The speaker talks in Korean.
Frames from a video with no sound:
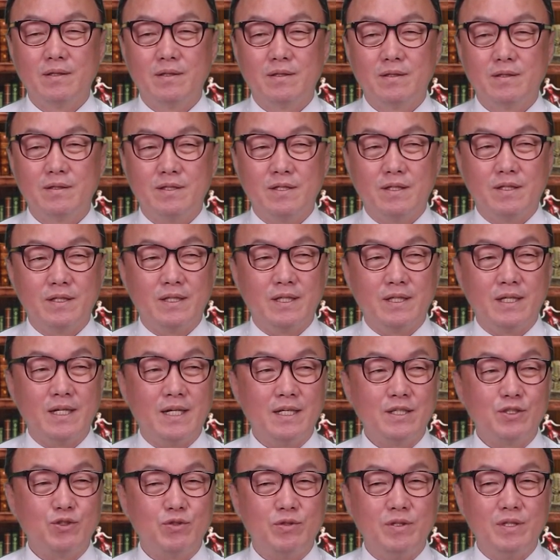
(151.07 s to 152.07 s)
저거들이
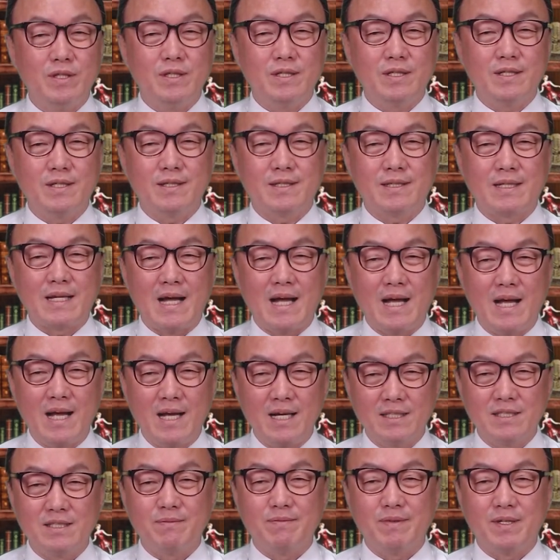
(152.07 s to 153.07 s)
할 수 있는 건 다
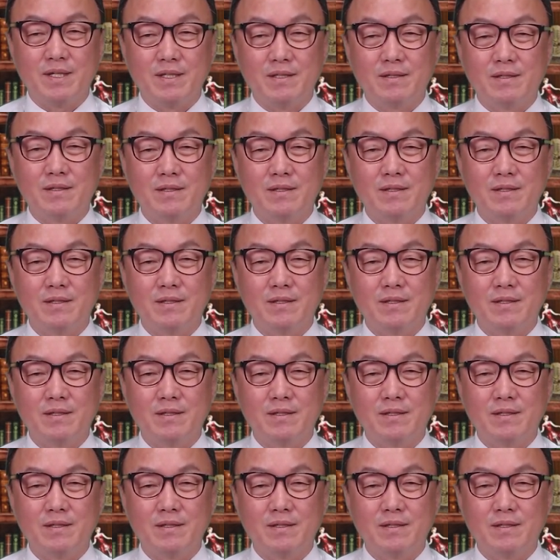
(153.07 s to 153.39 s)
하지만